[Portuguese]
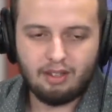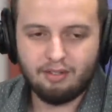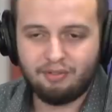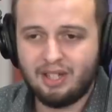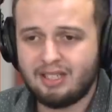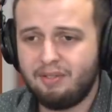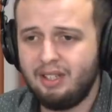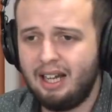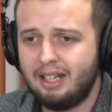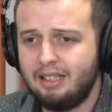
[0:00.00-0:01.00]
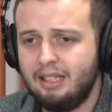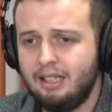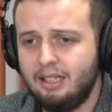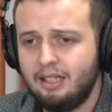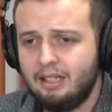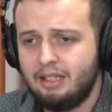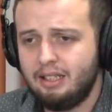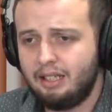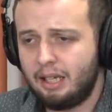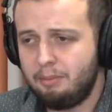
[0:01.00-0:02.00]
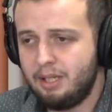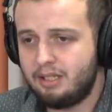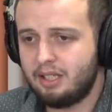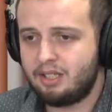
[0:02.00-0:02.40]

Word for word: fez a virada aí a eh, gremista,